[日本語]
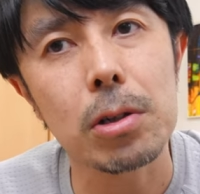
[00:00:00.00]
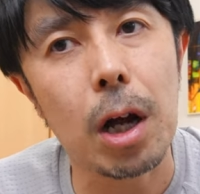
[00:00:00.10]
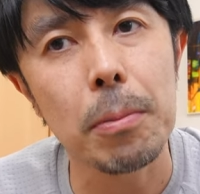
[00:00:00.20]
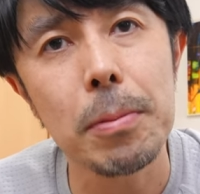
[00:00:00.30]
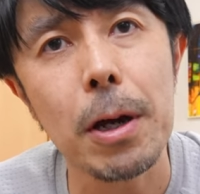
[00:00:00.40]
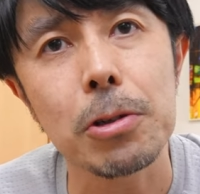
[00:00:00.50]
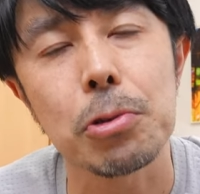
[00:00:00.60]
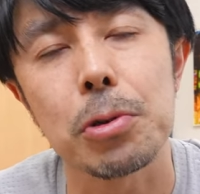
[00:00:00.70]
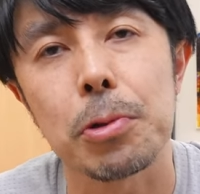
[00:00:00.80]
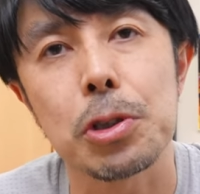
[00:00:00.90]
紙
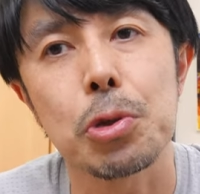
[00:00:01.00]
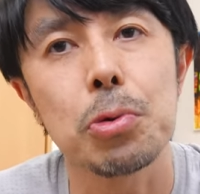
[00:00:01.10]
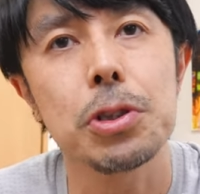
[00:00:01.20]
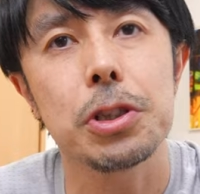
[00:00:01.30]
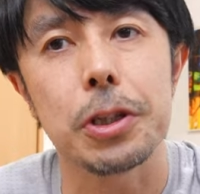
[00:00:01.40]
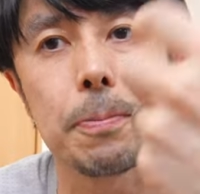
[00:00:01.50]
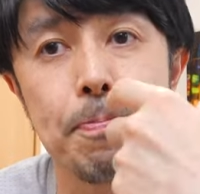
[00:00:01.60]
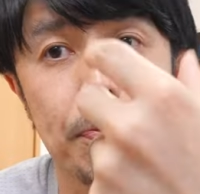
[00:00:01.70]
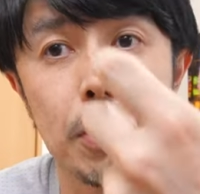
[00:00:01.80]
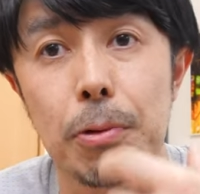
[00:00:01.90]
マイクよりもね、正直、
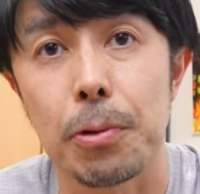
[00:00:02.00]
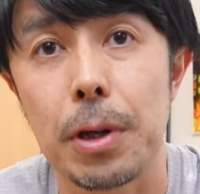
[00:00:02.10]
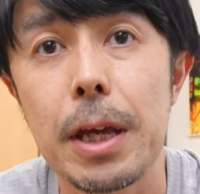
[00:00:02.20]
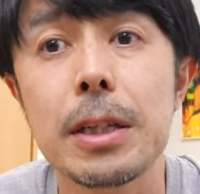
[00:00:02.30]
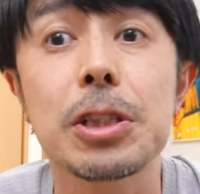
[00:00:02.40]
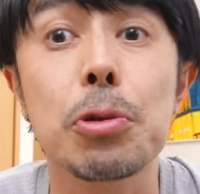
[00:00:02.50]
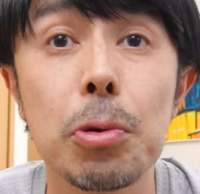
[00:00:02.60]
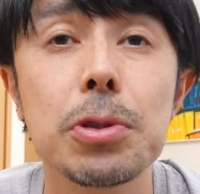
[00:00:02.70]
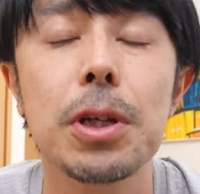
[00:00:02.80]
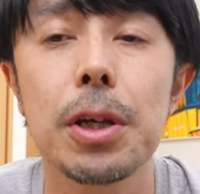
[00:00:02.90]
この A 指
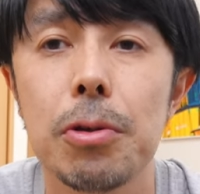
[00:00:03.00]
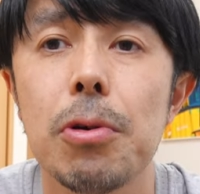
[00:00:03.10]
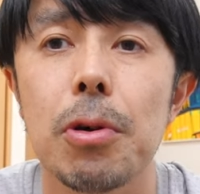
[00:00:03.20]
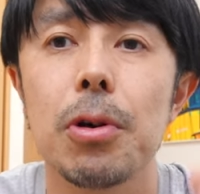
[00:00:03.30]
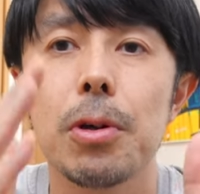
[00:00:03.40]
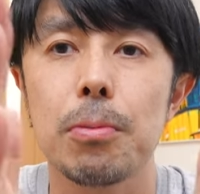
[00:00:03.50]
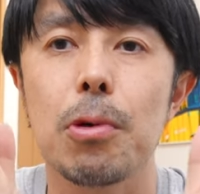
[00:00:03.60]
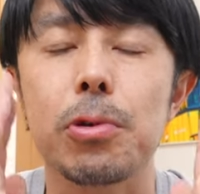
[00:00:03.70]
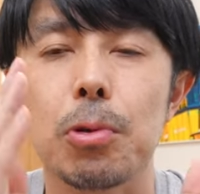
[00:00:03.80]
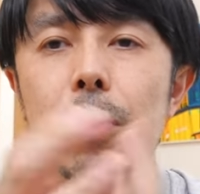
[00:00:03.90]
向性の
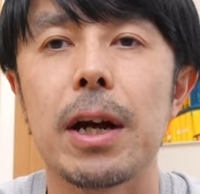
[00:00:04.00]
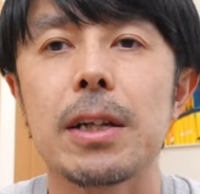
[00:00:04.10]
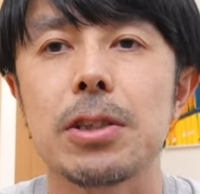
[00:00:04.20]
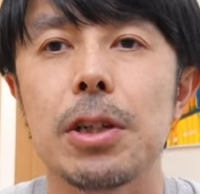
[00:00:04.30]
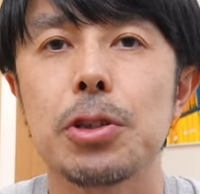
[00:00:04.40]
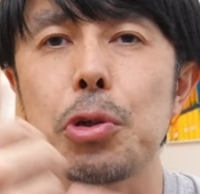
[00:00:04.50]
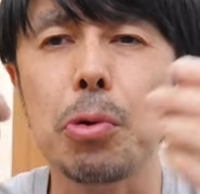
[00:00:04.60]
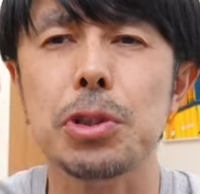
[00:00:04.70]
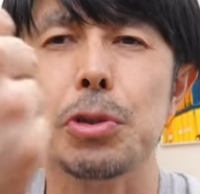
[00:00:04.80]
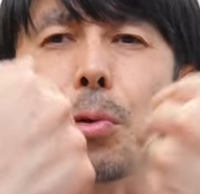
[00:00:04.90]
僕のこの話ね、
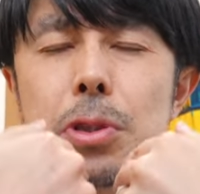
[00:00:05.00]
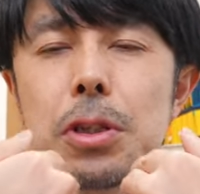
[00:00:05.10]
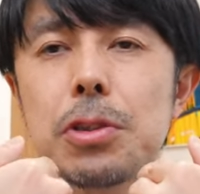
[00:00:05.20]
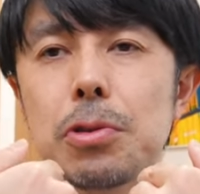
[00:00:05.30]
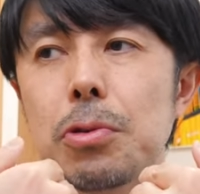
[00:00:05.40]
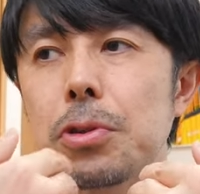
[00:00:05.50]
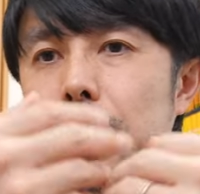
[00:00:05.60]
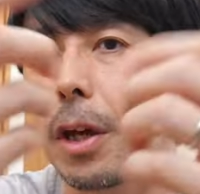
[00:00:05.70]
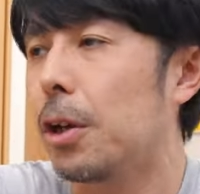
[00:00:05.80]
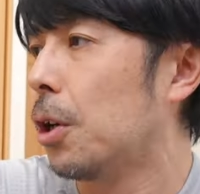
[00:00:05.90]
超指向性にするとです
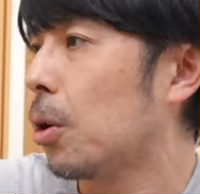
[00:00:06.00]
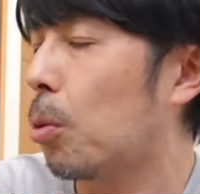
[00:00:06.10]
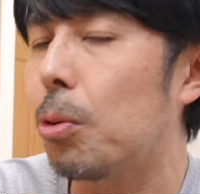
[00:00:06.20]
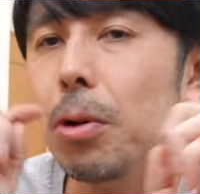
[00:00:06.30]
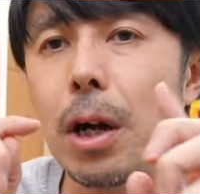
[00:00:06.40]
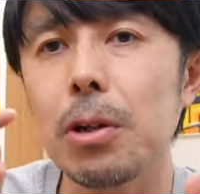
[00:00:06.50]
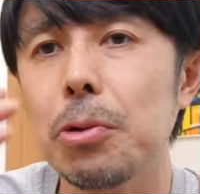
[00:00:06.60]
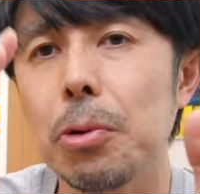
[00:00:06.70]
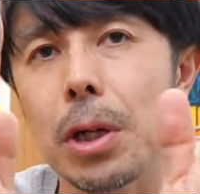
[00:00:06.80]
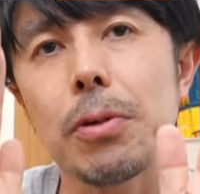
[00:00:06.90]
ね、この環
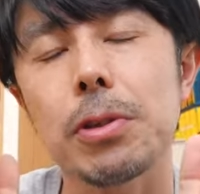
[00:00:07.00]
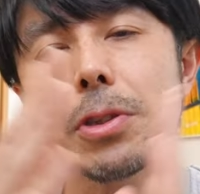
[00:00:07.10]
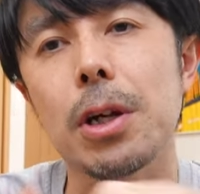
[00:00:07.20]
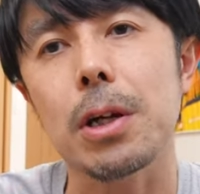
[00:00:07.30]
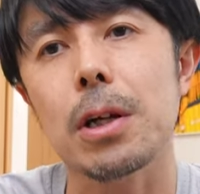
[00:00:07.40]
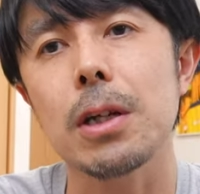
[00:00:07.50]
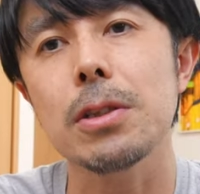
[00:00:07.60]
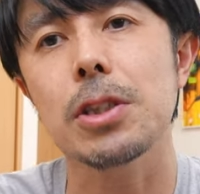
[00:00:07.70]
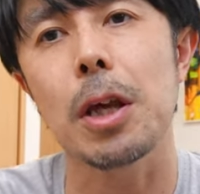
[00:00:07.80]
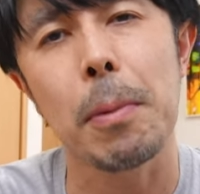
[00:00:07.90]
境下では若
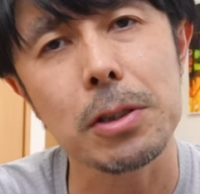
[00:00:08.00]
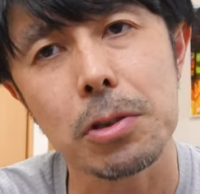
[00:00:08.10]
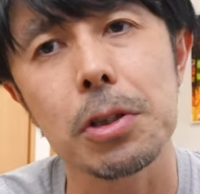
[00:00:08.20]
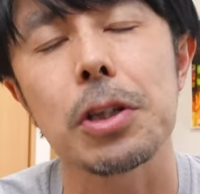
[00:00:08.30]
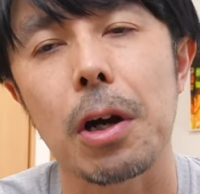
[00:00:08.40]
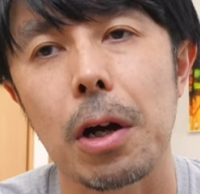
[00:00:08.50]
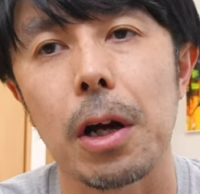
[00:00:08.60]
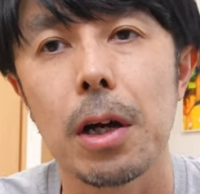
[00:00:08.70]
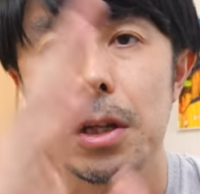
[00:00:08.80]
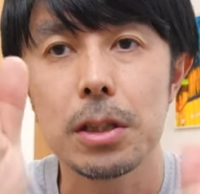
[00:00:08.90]
干狭すぎたか
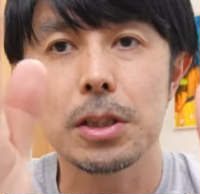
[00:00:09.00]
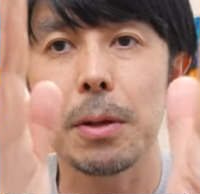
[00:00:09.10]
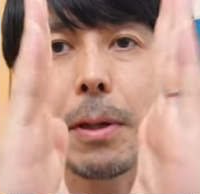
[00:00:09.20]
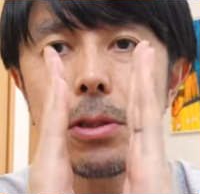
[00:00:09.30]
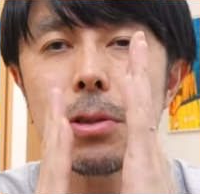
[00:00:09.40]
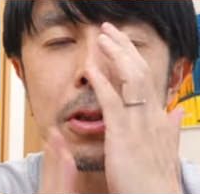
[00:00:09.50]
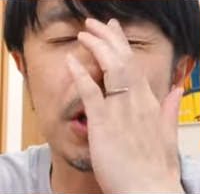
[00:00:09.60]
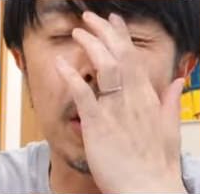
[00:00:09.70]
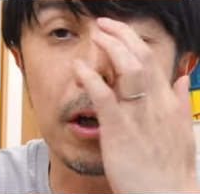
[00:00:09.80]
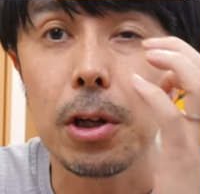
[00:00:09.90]
な。狭すぎ
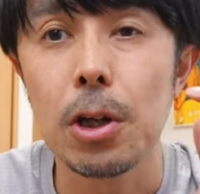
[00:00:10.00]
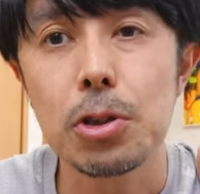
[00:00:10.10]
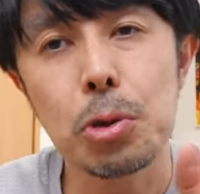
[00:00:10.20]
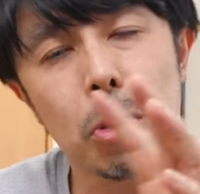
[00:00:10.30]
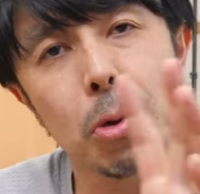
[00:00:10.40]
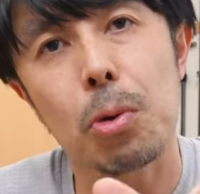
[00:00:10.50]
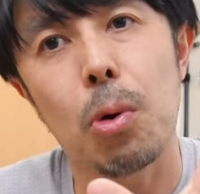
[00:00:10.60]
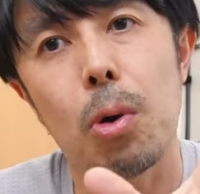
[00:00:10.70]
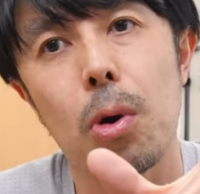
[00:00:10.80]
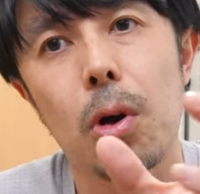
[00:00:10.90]
て、ちょっと
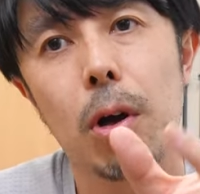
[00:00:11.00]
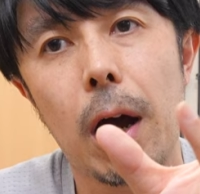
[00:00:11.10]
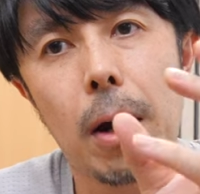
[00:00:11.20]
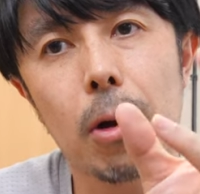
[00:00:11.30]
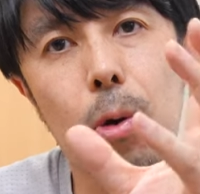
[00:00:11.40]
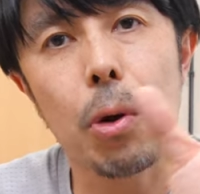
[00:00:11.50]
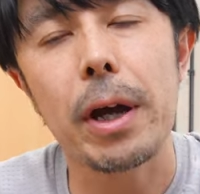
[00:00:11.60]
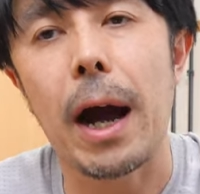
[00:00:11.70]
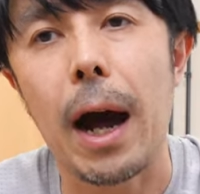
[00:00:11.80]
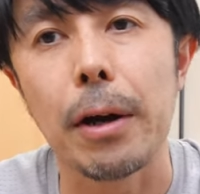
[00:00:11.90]
こう、
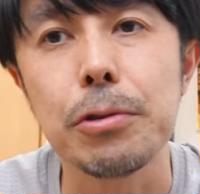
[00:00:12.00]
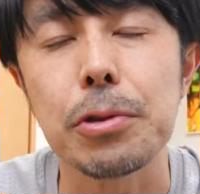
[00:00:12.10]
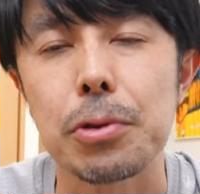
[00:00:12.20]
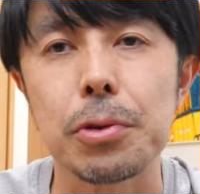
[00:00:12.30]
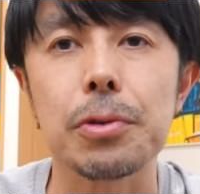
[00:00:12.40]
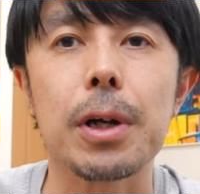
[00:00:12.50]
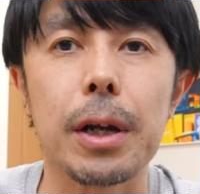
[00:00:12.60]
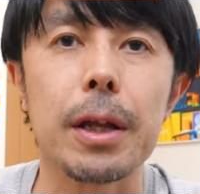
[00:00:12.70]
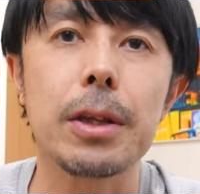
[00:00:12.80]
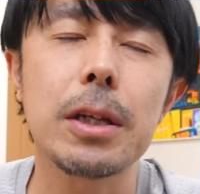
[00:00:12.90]
声が羽織るという
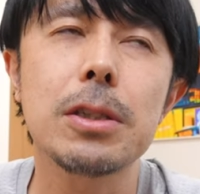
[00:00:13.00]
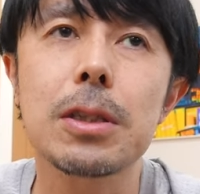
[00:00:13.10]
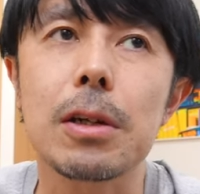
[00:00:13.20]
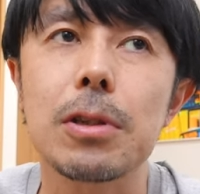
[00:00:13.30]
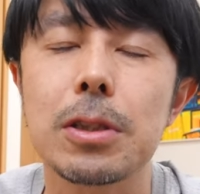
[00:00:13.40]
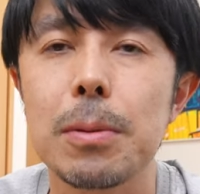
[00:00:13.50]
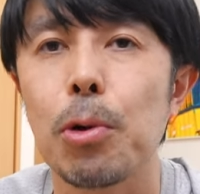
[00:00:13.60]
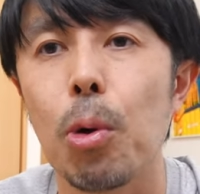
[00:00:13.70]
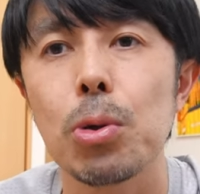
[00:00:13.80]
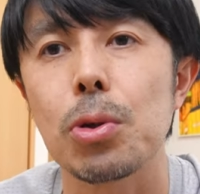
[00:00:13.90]
かね、デジタルで全
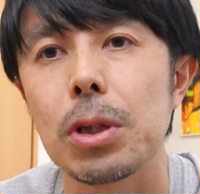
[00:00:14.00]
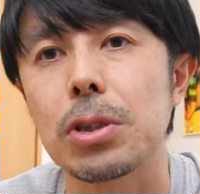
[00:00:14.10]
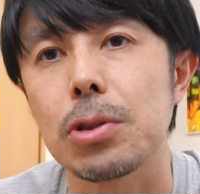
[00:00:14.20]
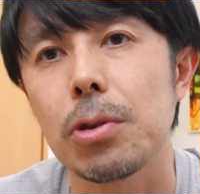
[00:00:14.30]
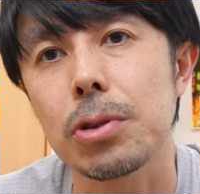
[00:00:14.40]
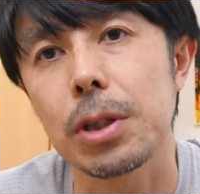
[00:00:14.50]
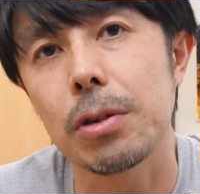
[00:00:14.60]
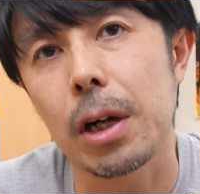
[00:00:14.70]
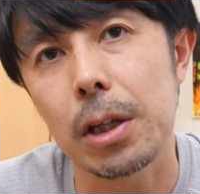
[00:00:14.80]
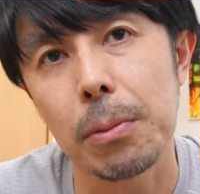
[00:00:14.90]
部オートで収録してい
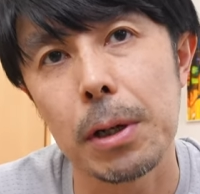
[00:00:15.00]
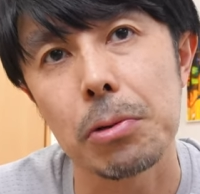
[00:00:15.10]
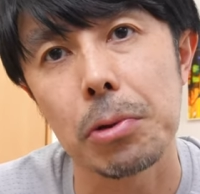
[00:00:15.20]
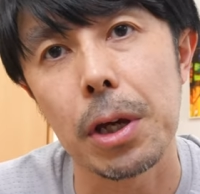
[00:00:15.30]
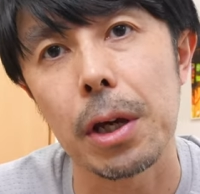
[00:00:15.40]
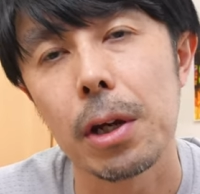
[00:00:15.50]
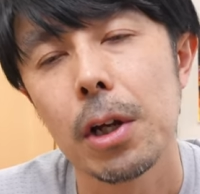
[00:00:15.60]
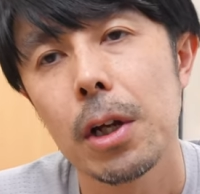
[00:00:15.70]
る関係もあるので、